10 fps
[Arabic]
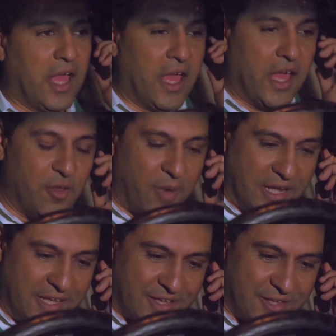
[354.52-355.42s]
ايوه
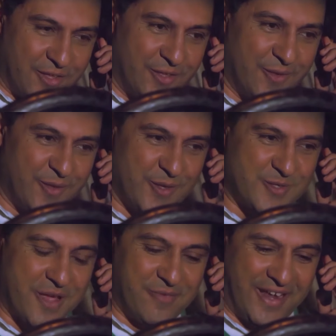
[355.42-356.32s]
معليك
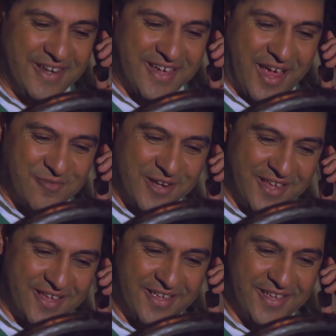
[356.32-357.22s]
ازاي معليك عامل
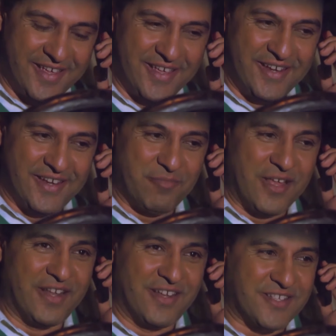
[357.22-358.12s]
ايه
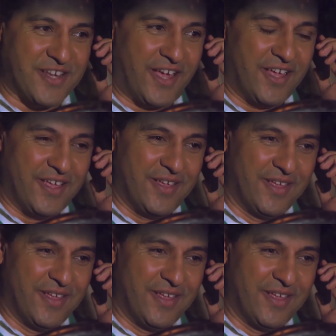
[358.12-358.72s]
نتمنى ان الصحه